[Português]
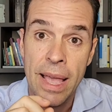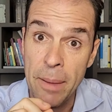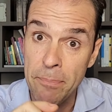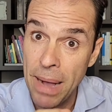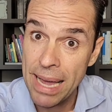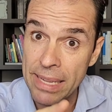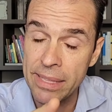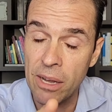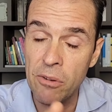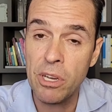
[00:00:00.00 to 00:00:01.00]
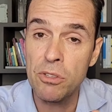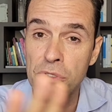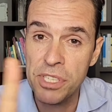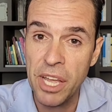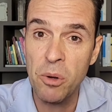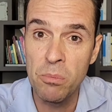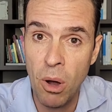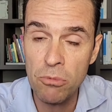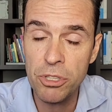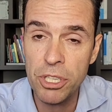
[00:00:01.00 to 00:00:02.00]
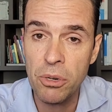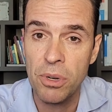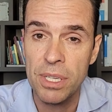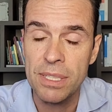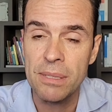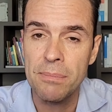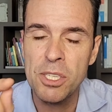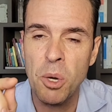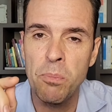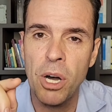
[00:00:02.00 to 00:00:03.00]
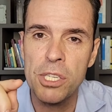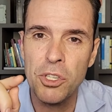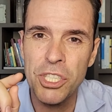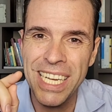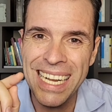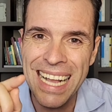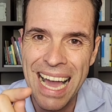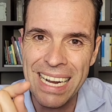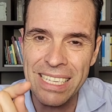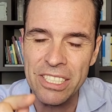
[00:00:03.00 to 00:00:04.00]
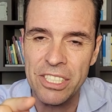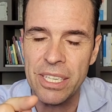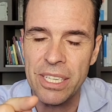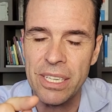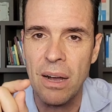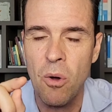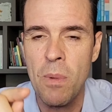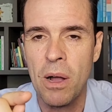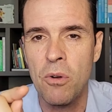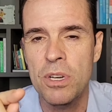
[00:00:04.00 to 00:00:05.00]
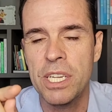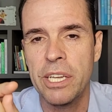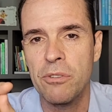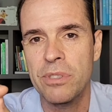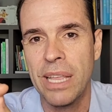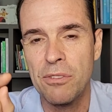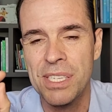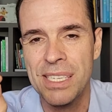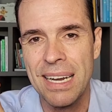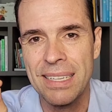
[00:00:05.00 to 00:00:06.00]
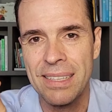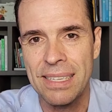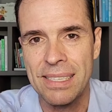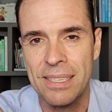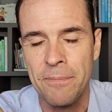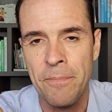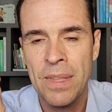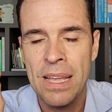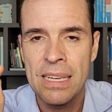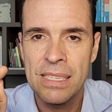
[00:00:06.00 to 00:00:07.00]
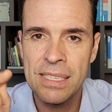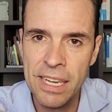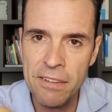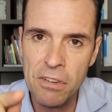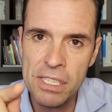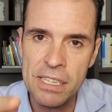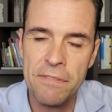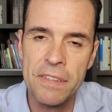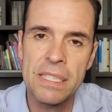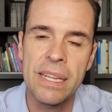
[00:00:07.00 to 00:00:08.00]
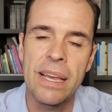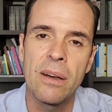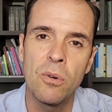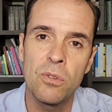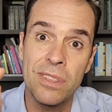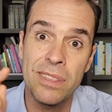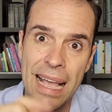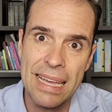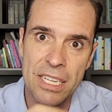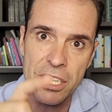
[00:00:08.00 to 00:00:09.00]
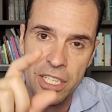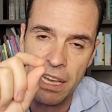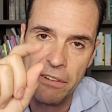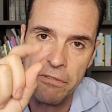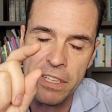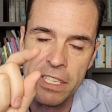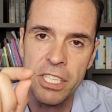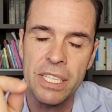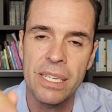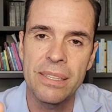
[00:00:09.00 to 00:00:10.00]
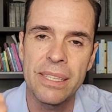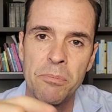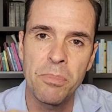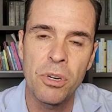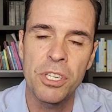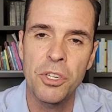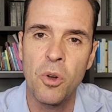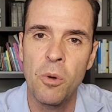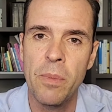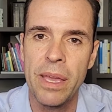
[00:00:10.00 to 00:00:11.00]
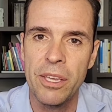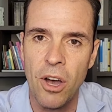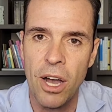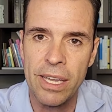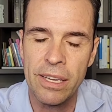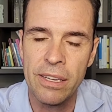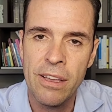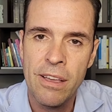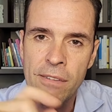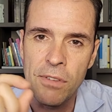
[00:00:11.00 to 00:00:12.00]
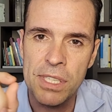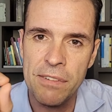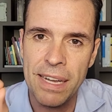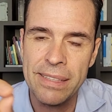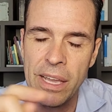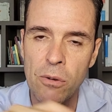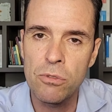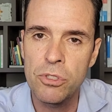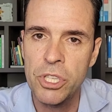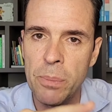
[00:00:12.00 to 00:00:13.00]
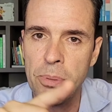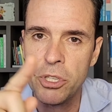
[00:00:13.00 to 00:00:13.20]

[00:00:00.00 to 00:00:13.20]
Repara então que eu não sei um monte de coisas, mas eu posso te garantir uma coisa que eu tenho certeza. Se você fizer o teste da fitinha depois de comer nhoque, você vai ter um tipo de